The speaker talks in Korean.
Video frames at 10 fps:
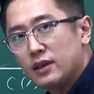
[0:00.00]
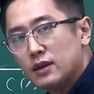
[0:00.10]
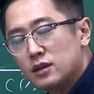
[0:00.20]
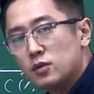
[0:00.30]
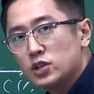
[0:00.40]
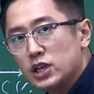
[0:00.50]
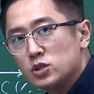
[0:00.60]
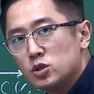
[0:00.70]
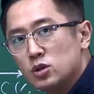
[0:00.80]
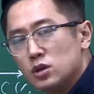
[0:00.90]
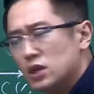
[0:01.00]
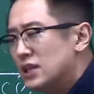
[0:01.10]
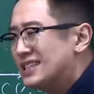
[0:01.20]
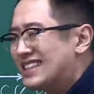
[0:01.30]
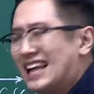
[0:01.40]
그럼 어떻게 해줘?
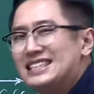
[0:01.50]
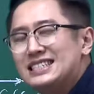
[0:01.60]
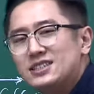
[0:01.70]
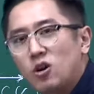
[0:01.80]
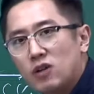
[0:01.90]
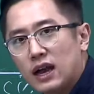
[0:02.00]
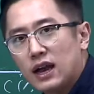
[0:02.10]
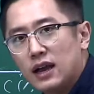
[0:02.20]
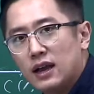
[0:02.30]
잘 찢던가.